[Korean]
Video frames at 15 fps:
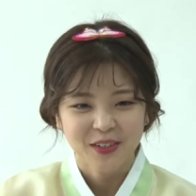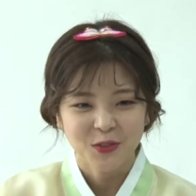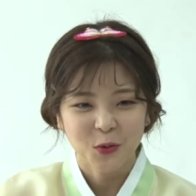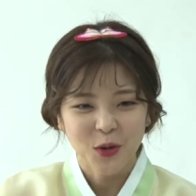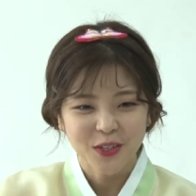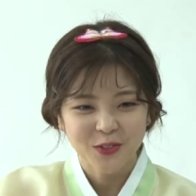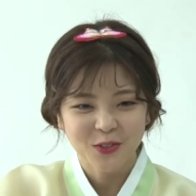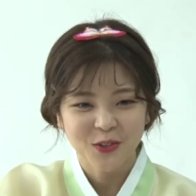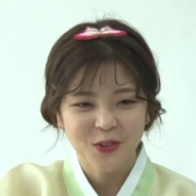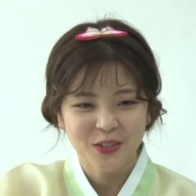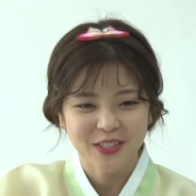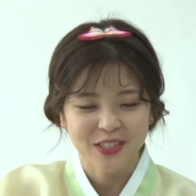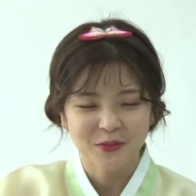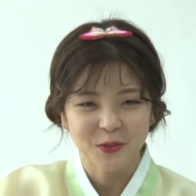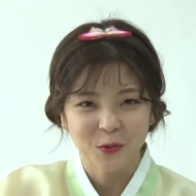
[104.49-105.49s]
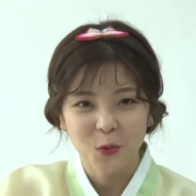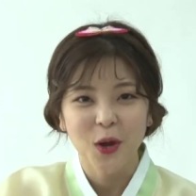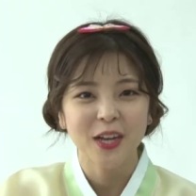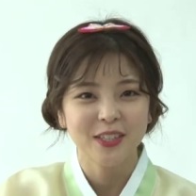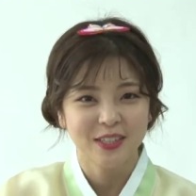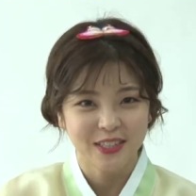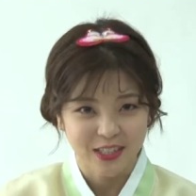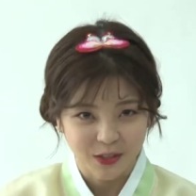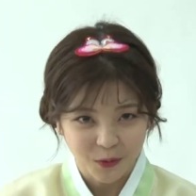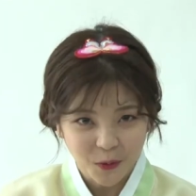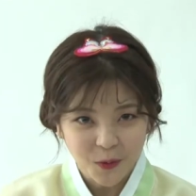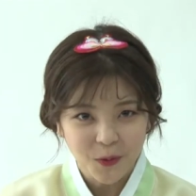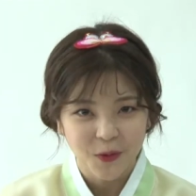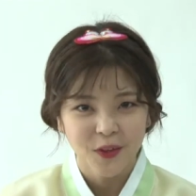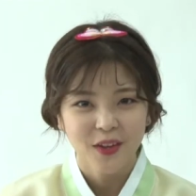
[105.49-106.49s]
도와줄 거 있으면
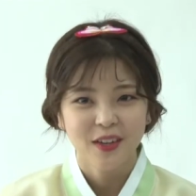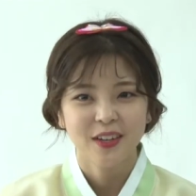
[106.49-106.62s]
도와드리고,